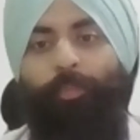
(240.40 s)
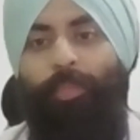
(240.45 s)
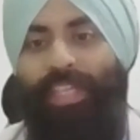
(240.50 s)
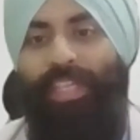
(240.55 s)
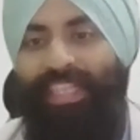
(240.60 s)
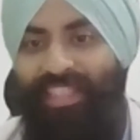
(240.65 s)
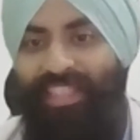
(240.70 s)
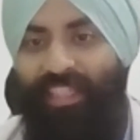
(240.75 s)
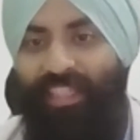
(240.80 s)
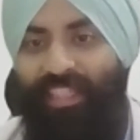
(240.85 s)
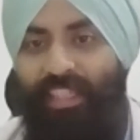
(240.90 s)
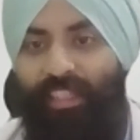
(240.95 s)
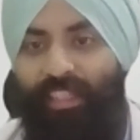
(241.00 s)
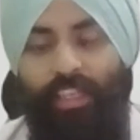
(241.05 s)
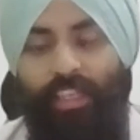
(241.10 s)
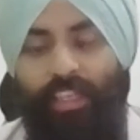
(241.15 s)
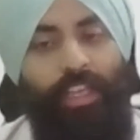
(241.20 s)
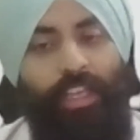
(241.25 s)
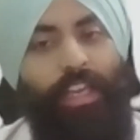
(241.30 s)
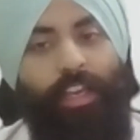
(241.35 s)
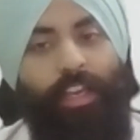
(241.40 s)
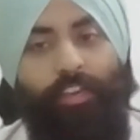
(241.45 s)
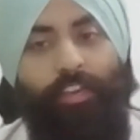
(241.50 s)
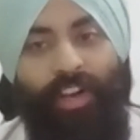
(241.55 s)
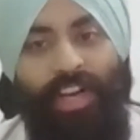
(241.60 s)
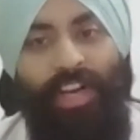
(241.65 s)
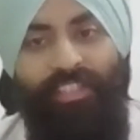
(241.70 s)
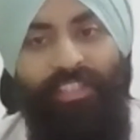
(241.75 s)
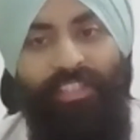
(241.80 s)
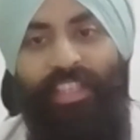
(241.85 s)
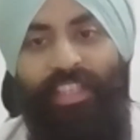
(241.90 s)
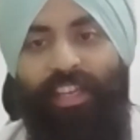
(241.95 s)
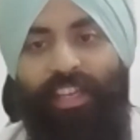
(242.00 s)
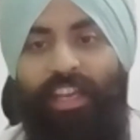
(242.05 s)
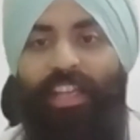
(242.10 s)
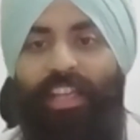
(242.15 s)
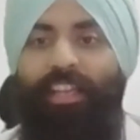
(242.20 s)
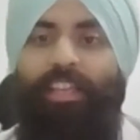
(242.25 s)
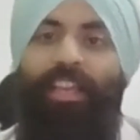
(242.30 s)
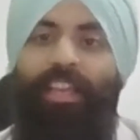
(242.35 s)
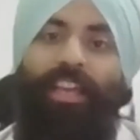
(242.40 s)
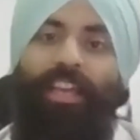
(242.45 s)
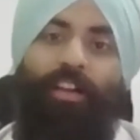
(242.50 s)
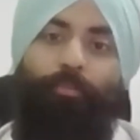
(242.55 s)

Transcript: प्रेजेंट रहते हैं वहां से निकाल के